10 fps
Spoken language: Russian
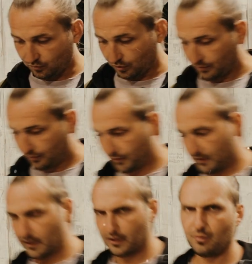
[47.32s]
Так вот,
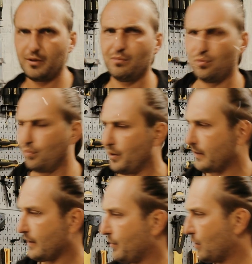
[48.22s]
фискарик у меня был
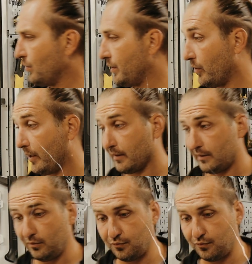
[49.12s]
куплен как походный вариант,